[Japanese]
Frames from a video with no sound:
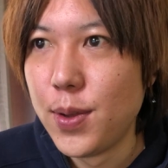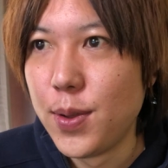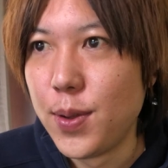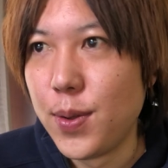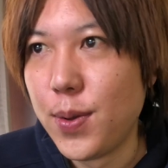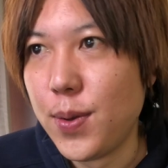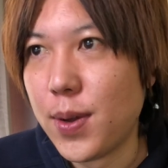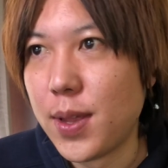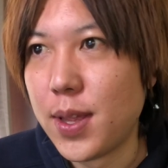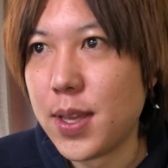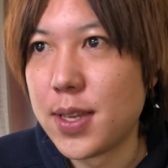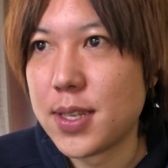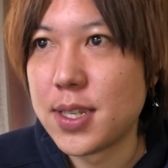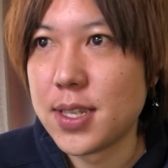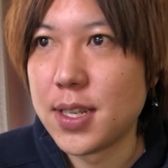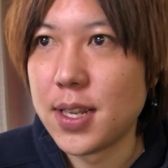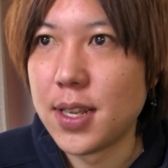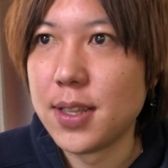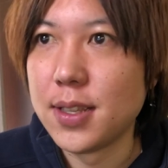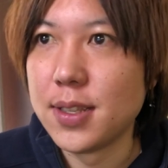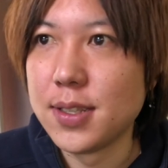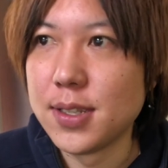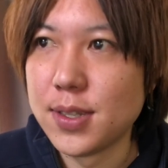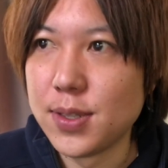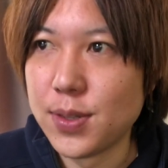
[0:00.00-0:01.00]
いう話な
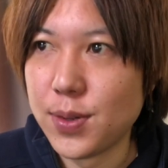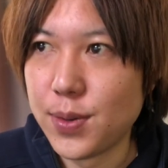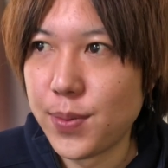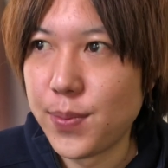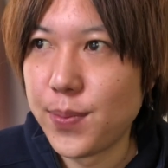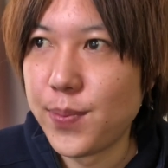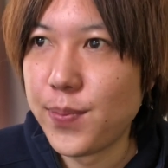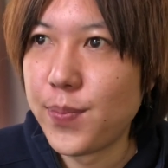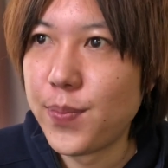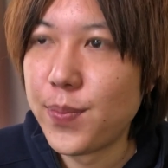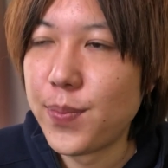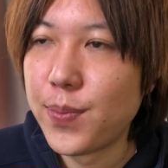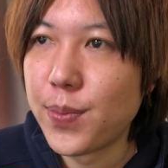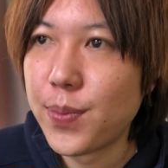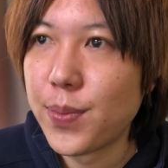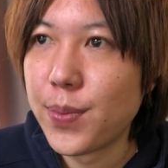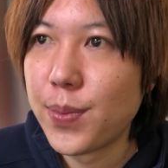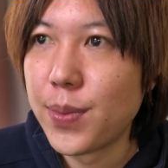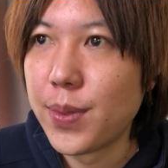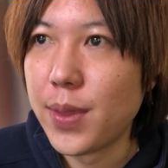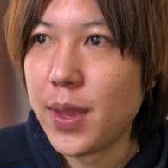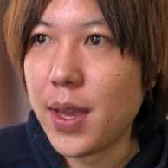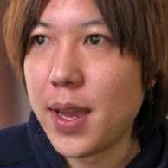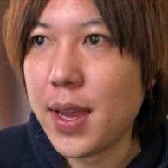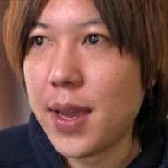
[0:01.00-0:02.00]
んですよ。
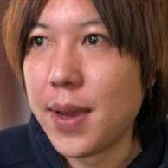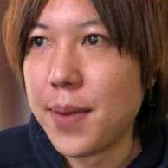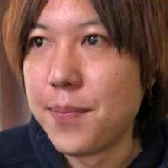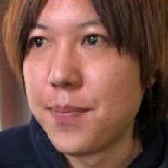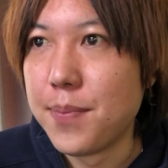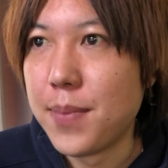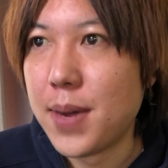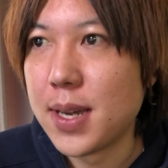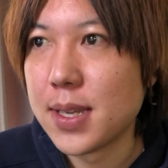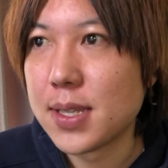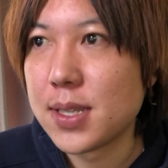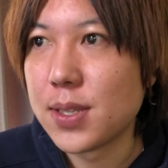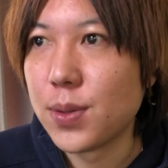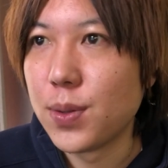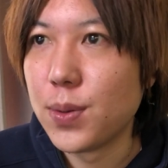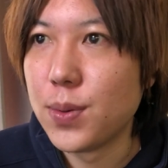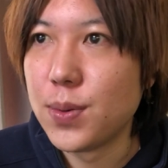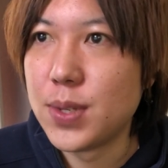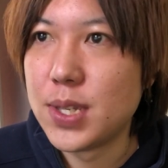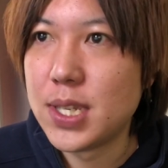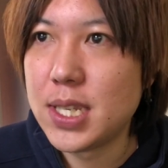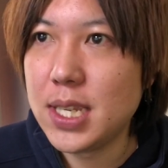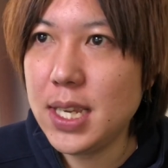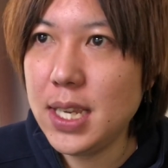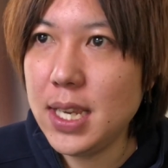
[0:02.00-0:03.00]
でまあそ
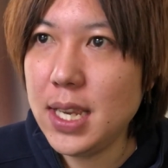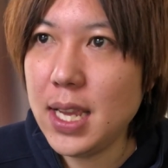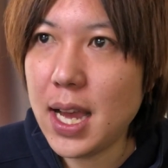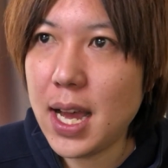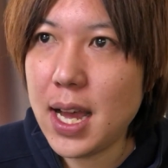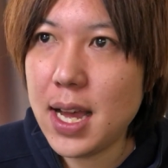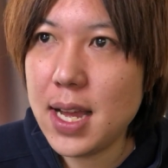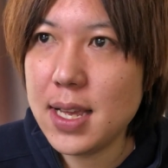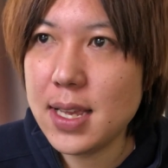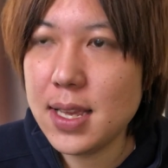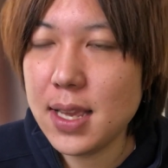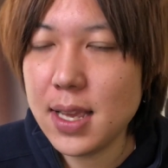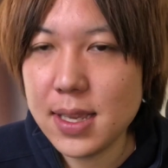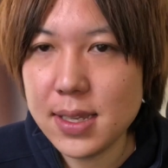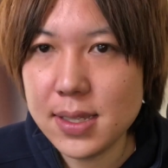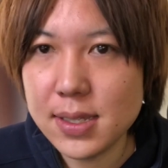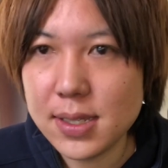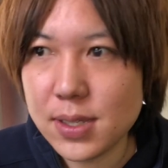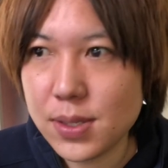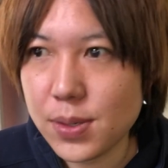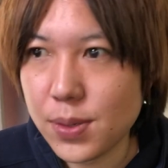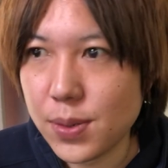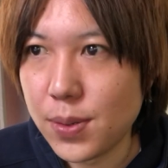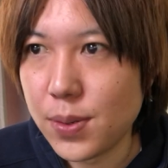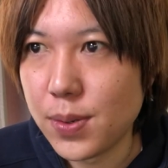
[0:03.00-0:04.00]
の G 亜塩
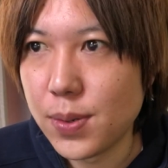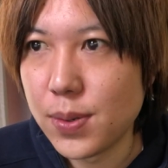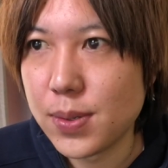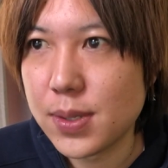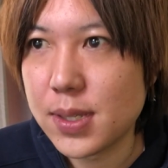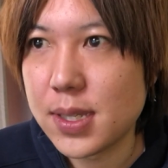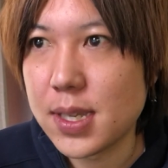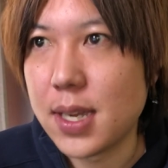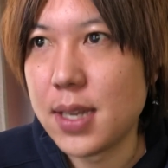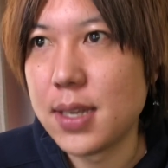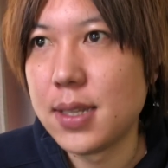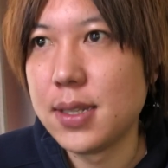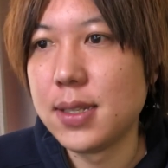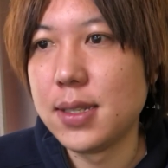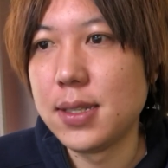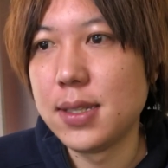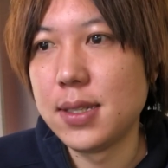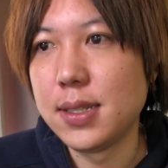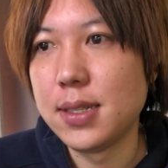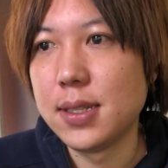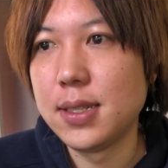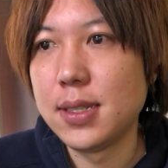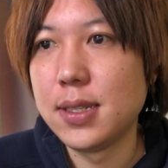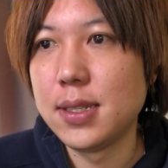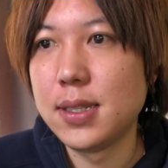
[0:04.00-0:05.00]
素酸